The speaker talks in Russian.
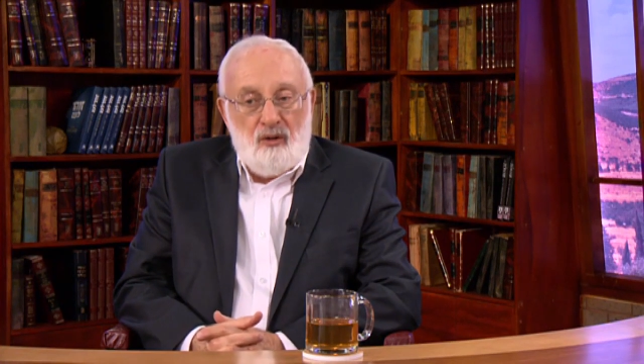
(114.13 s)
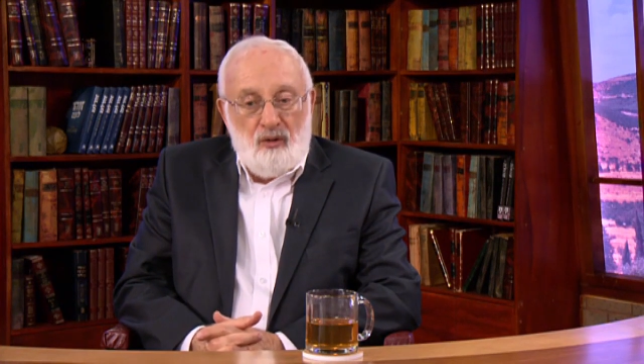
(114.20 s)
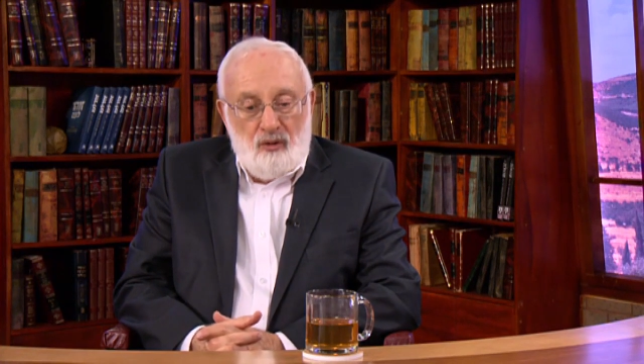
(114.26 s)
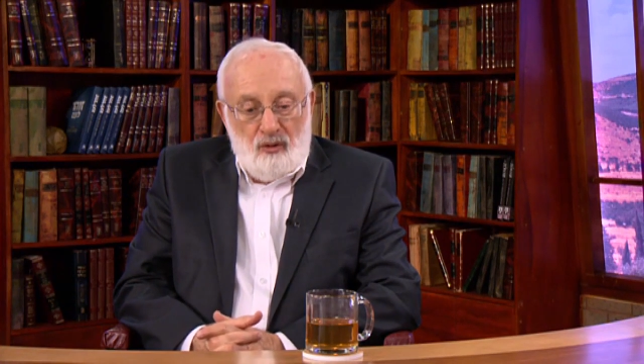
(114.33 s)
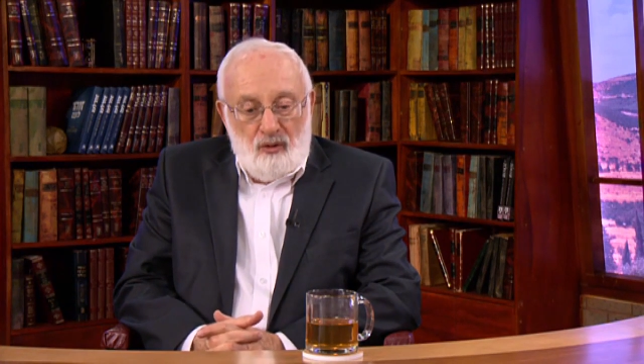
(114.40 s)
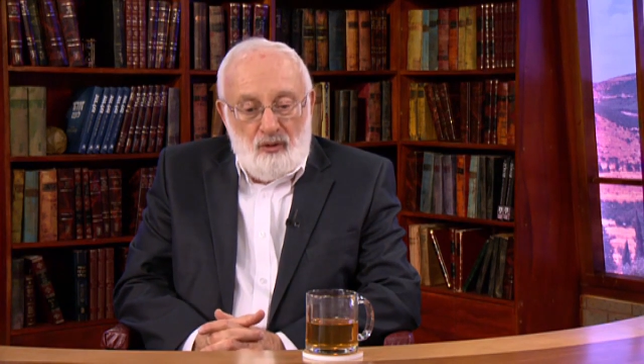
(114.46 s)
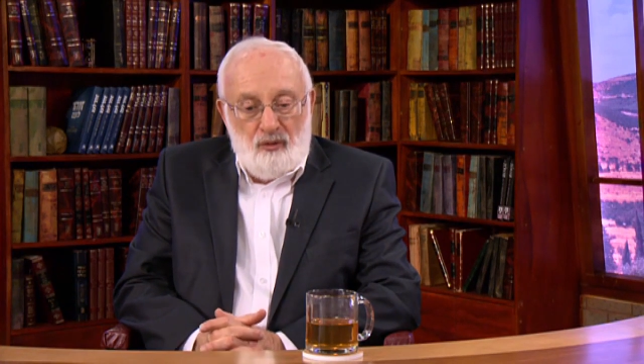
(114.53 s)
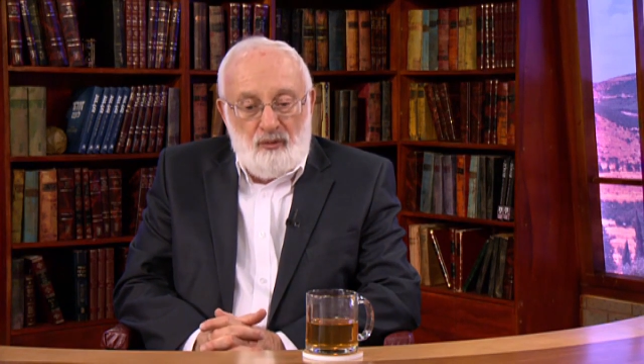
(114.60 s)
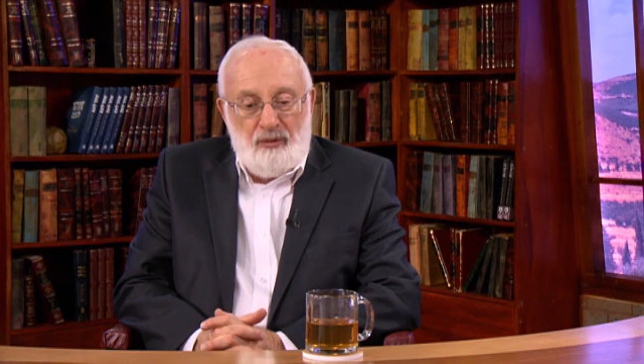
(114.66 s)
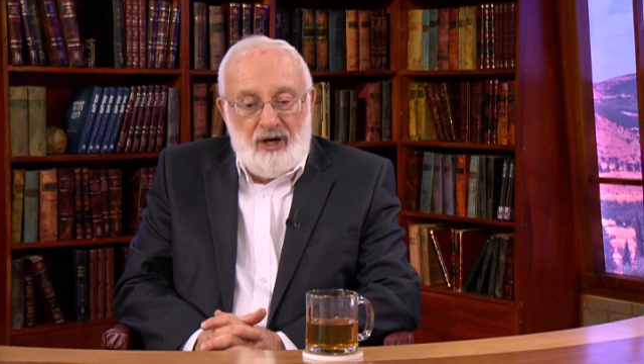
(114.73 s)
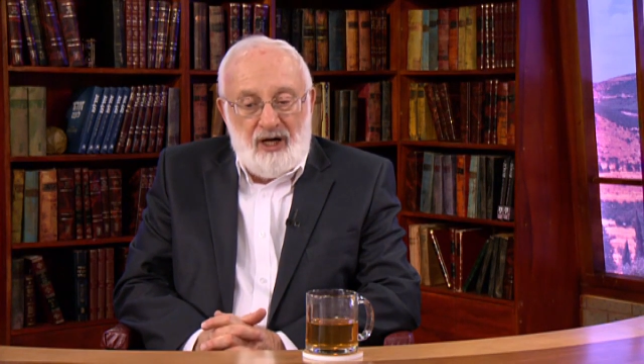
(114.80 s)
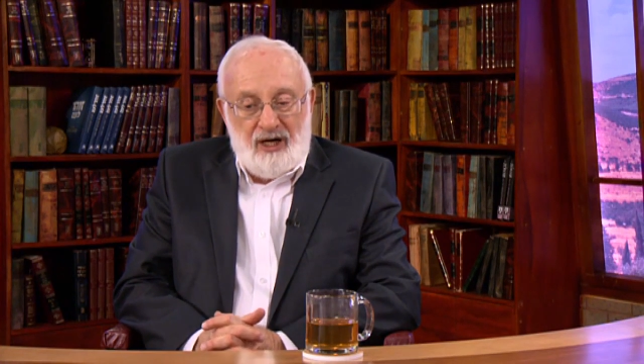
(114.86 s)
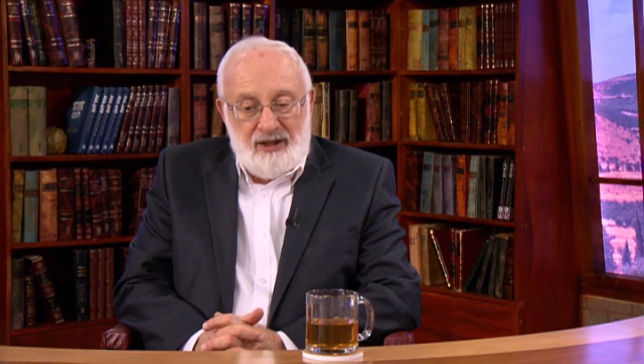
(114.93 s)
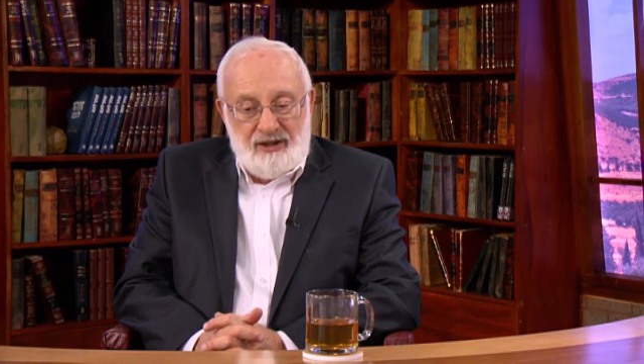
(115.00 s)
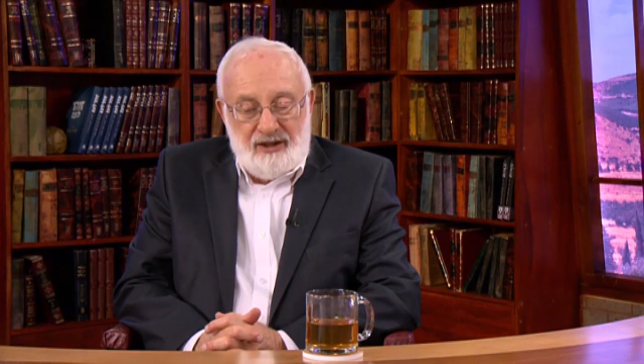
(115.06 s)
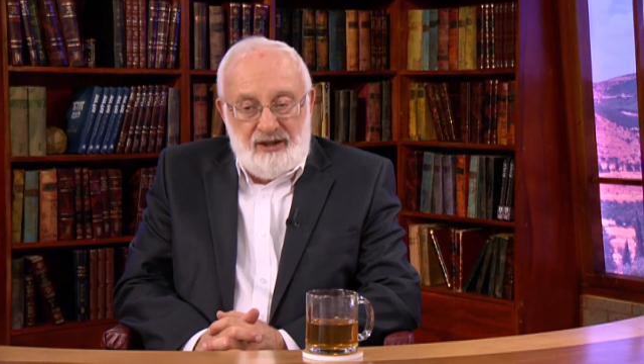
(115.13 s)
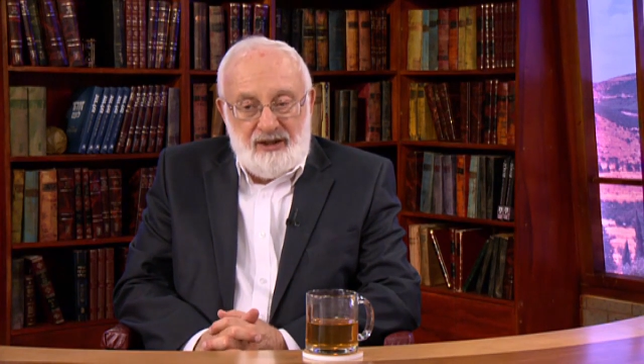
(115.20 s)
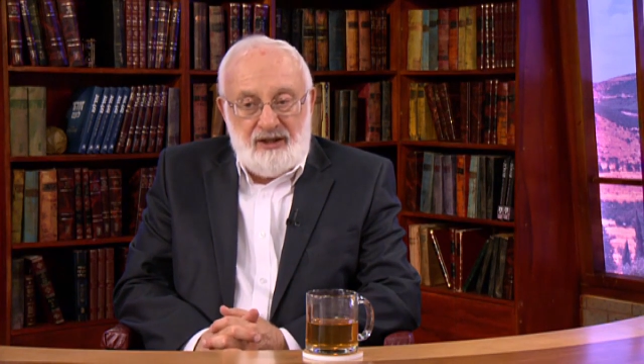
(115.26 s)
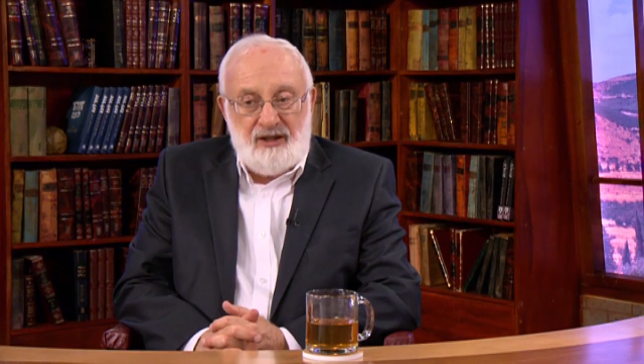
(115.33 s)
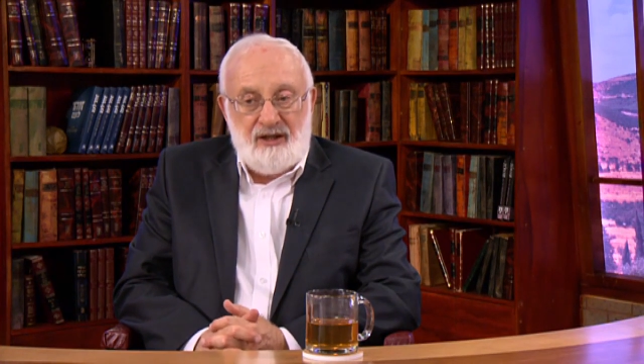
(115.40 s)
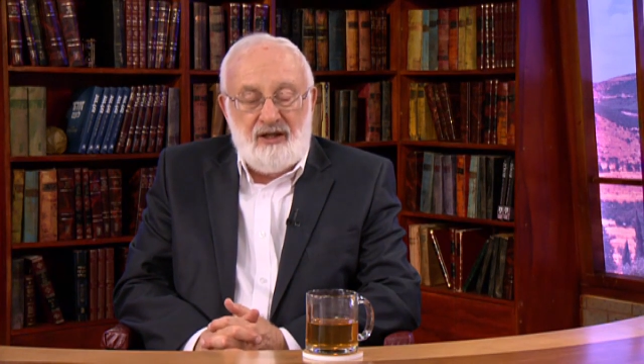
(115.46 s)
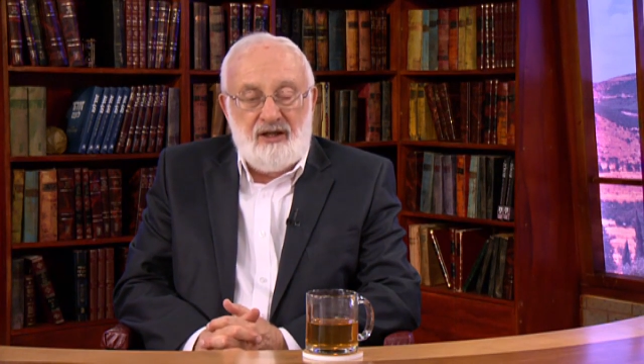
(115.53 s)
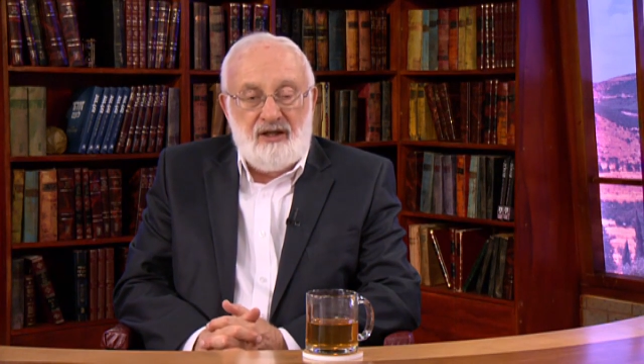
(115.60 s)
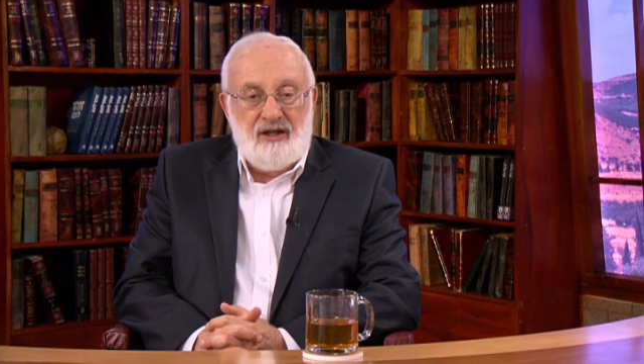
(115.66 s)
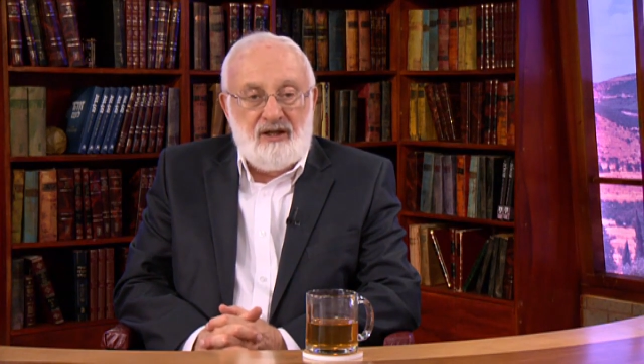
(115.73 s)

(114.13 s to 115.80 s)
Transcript: оба они